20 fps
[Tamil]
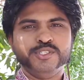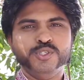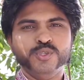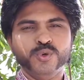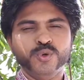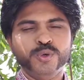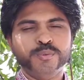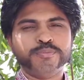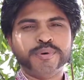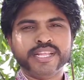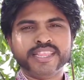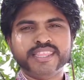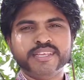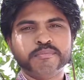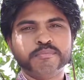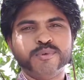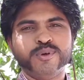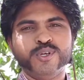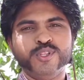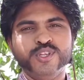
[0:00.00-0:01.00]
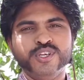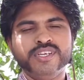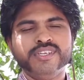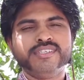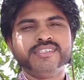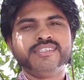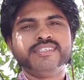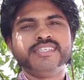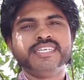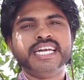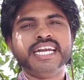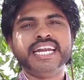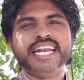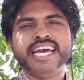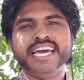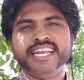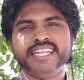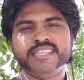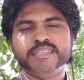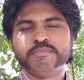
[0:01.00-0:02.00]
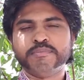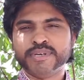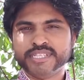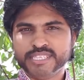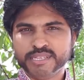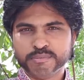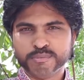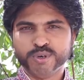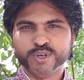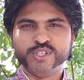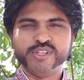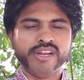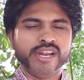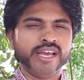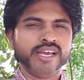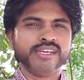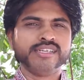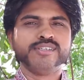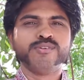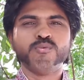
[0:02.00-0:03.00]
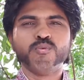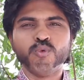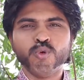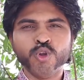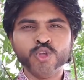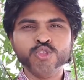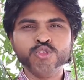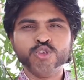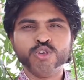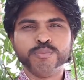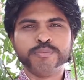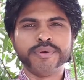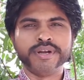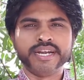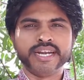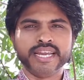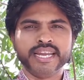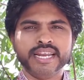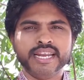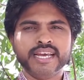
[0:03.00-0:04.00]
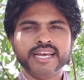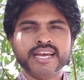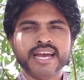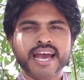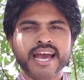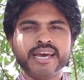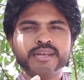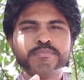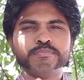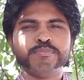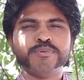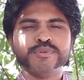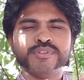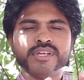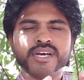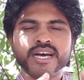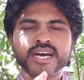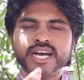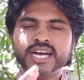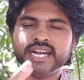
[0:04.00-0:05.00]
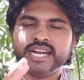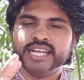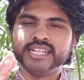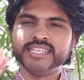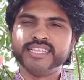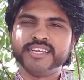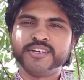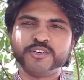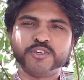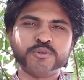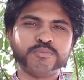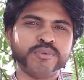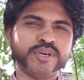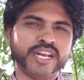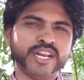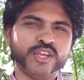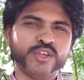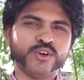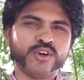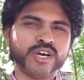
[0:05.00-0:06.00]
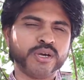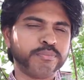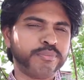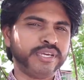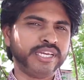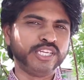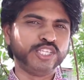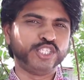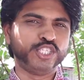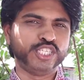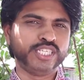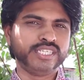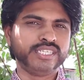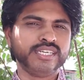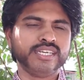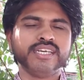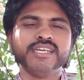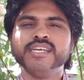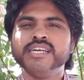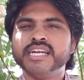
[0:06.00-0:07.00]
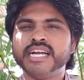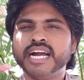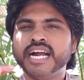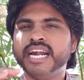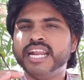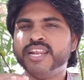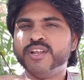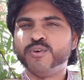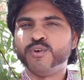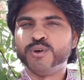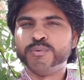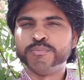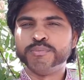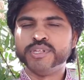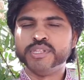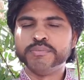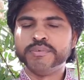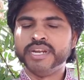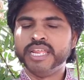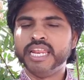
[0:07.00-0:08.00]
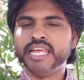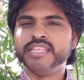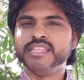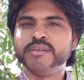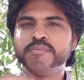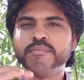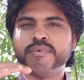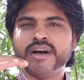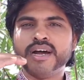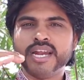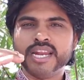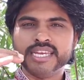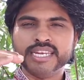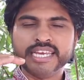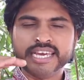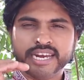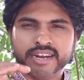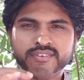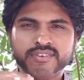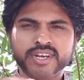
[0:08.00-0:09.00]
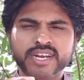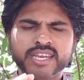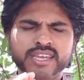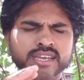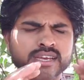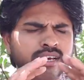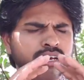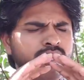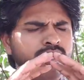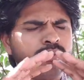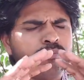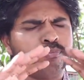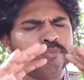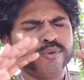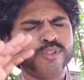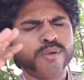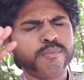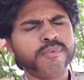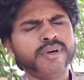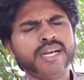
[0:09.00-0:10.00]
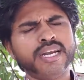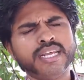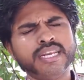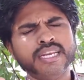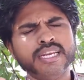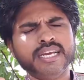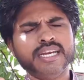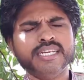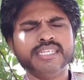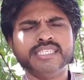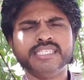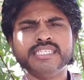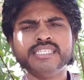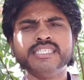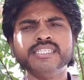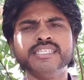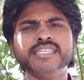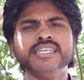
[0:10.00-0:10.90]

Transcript: ஜூன் பத்தொம்போது ரெண்டாயிரத்தி பத்தொம்போதில் உளுந்தூர்பேட்டையில் அற்புத ஆனந்த குபேர யோக பயிற்சி காலையில் ஒன்பது மணிலேருந்து மாலை நேரம் வரைக்கும் அற்புதமான நிகழ்ச்சி